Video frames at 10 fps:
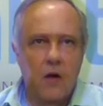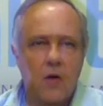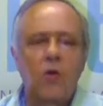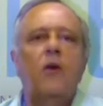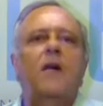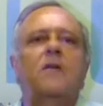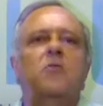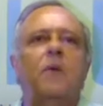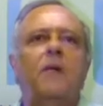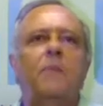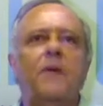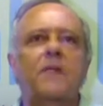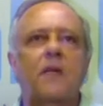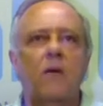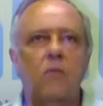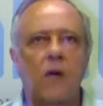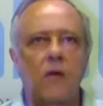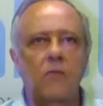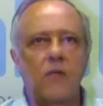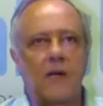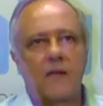Crônica de uma depressão anunciada.